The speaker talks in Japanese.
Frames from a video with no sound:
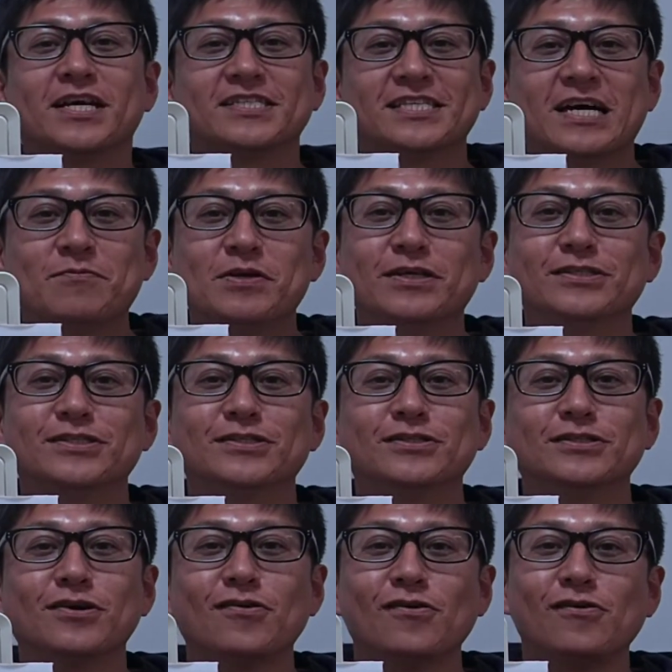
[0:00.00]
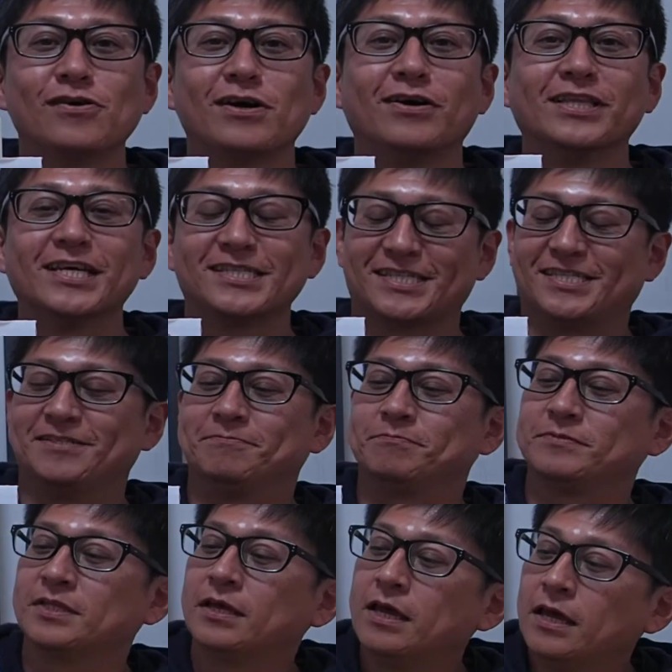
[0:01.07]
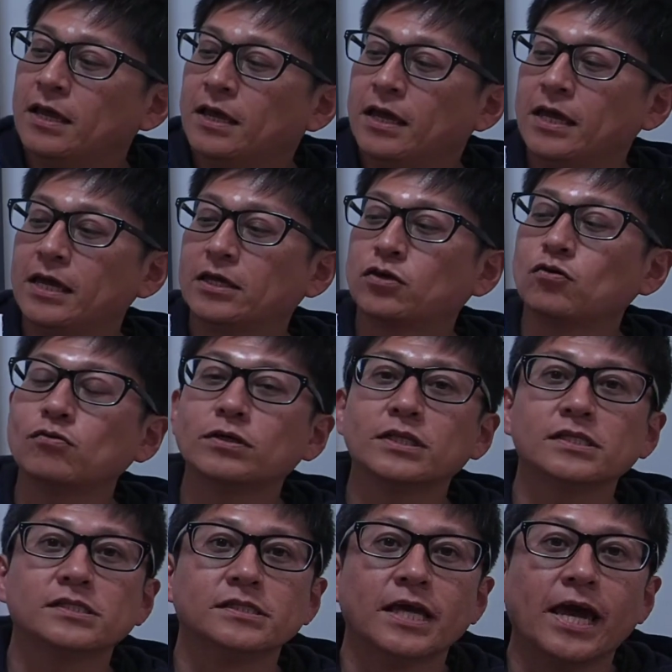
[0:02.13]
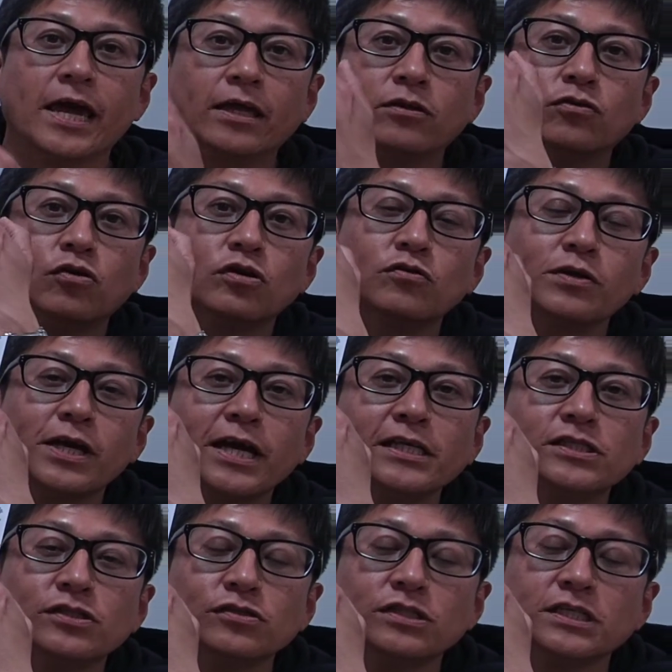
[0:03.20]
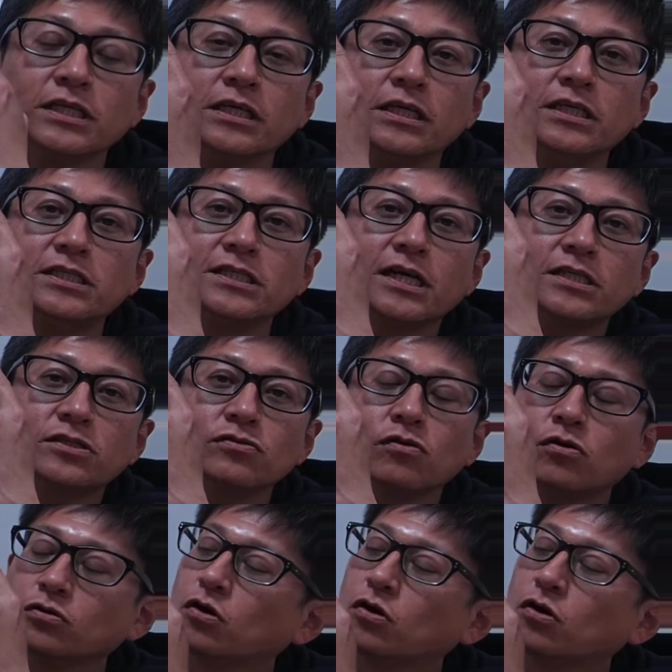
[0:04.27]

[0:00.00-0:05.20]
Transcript: ンアイズダイビングスクールの大川です、えー、今日はですねドルフィンアイズ通信1月号